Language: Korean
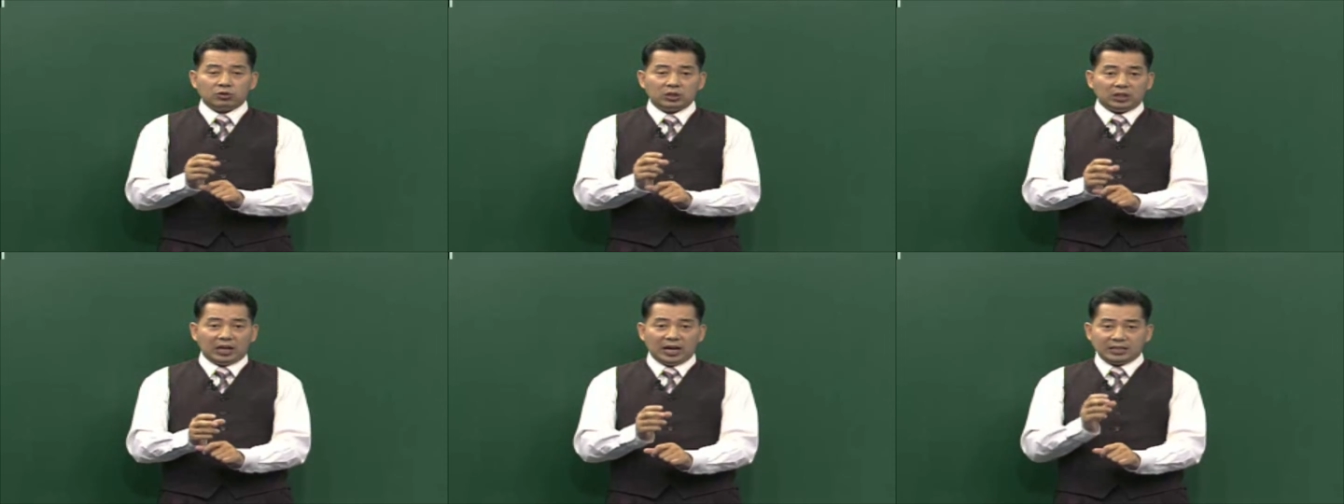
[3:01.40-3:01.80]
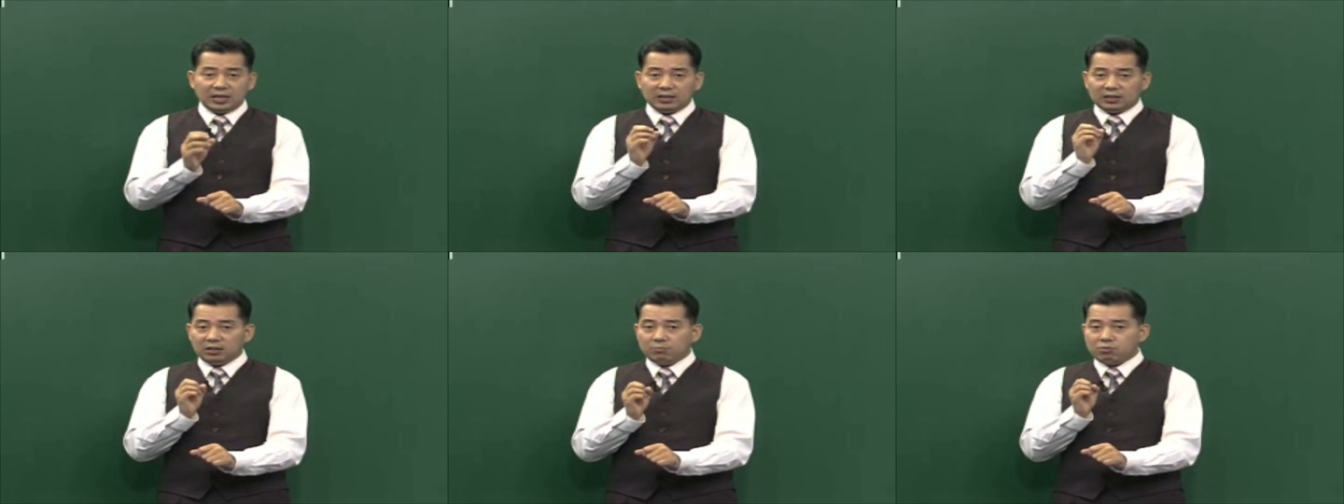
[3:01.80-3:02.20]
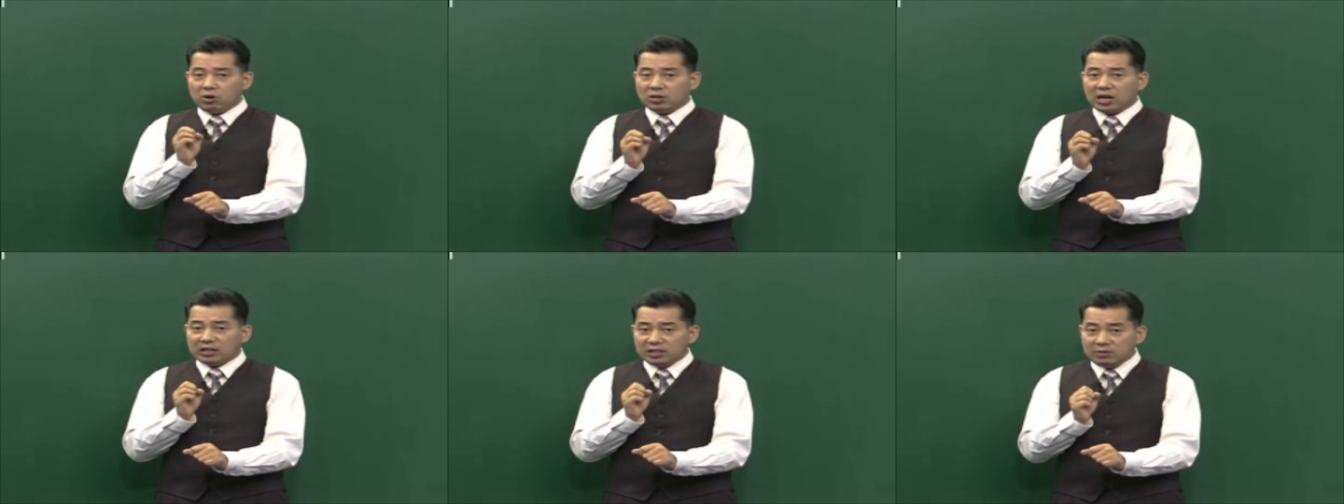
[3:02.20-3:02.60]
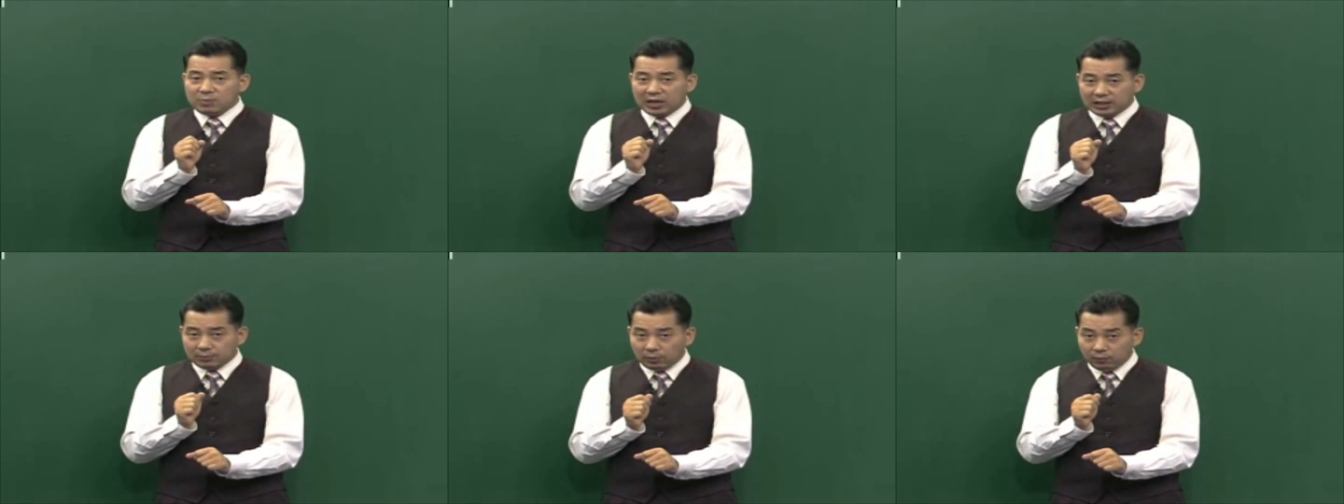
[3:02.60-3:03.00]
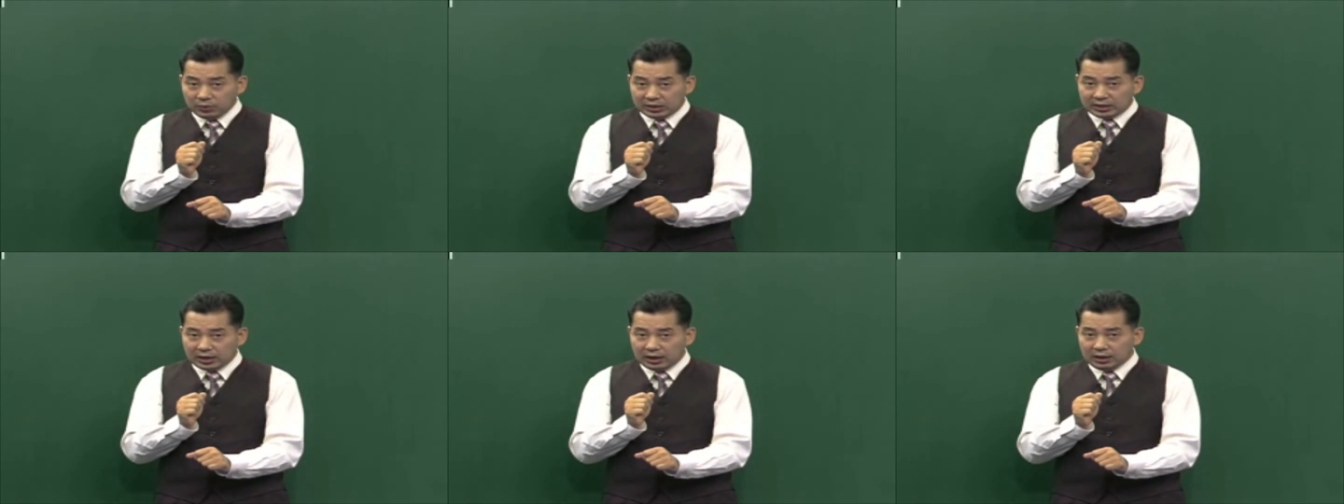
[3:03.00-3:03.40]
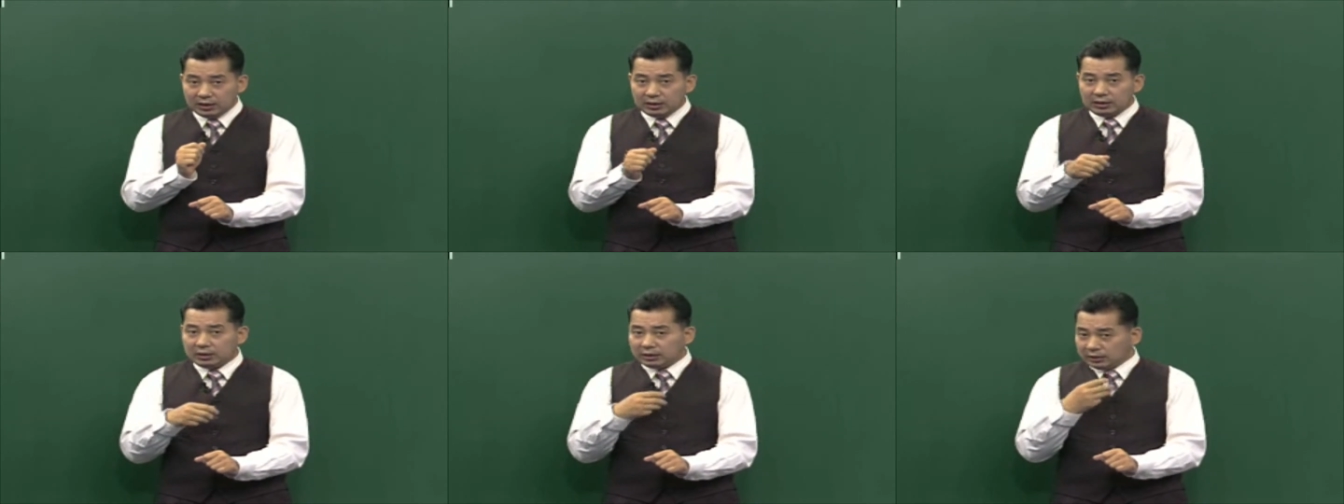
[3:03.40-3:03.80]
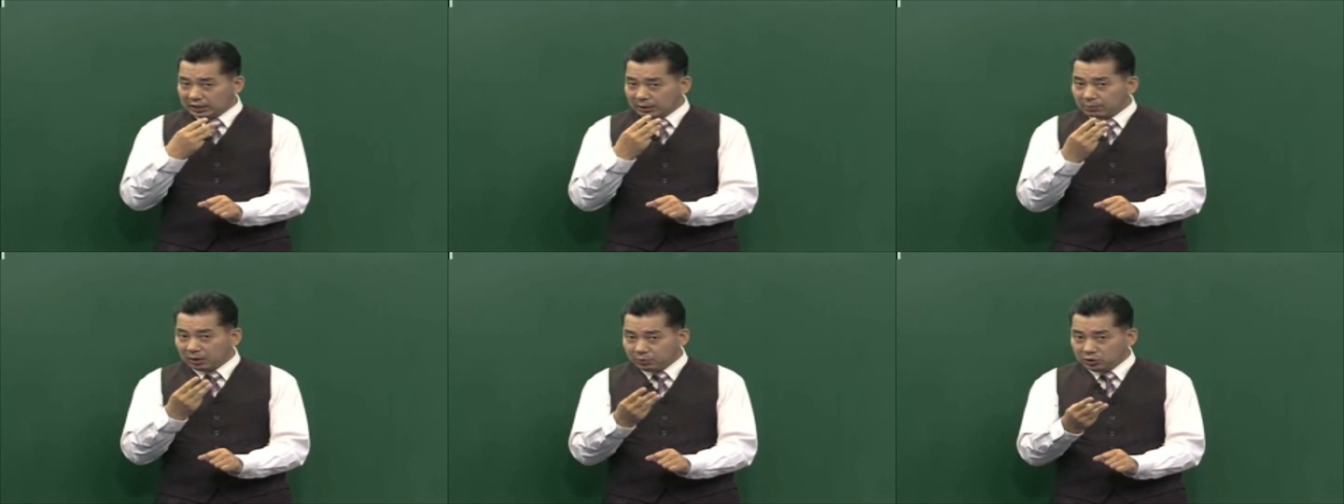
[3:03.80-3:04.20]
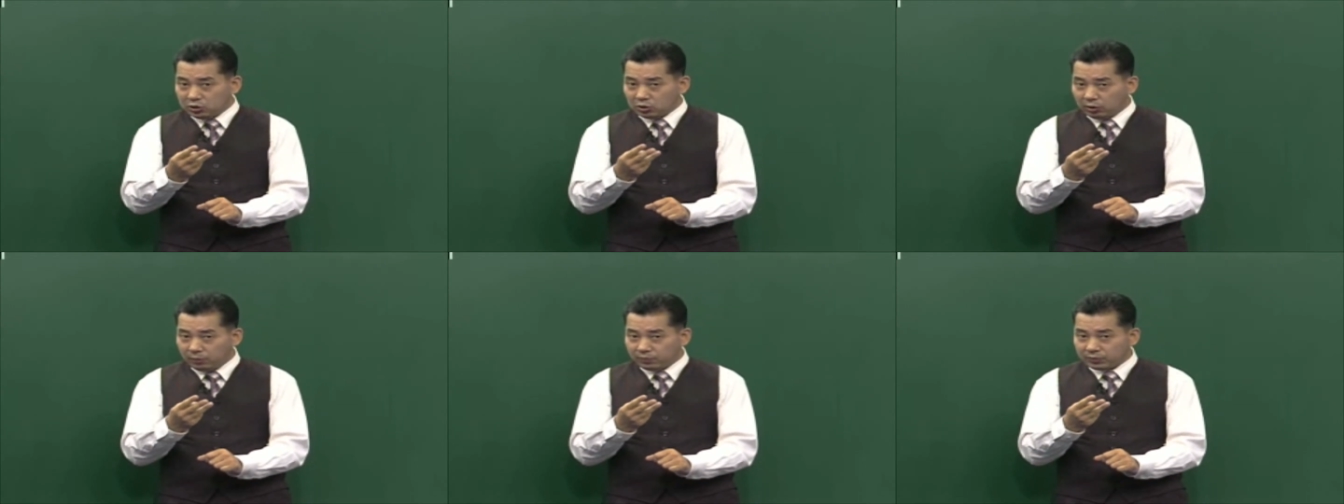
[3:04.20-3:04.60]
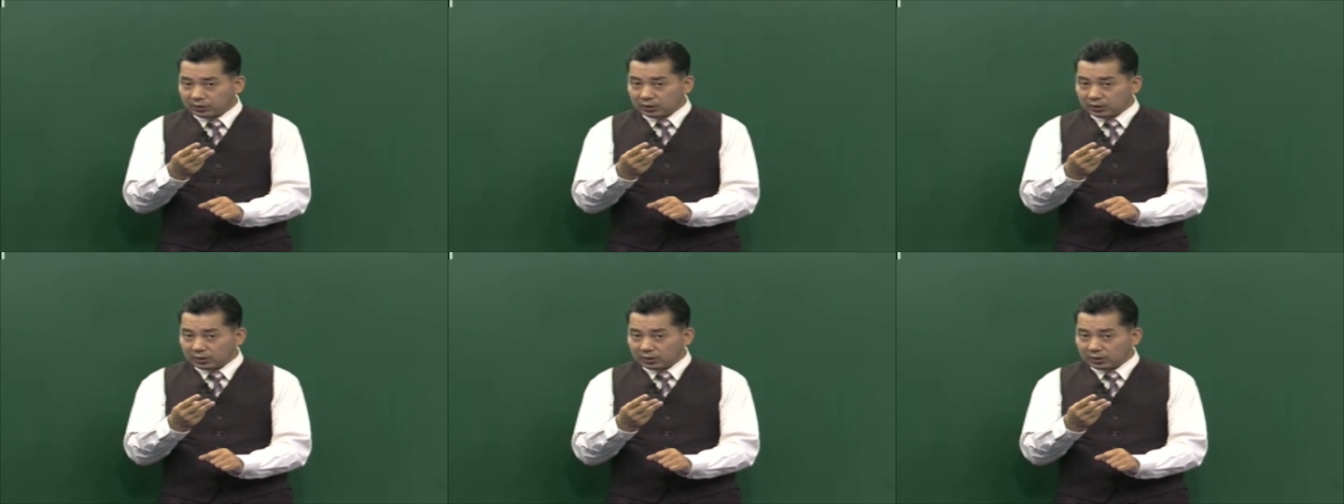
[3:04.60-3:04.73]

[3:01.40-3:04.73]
중에서 가장 큰 변화를 의미하는 게 뭡니까? 삼합이죠.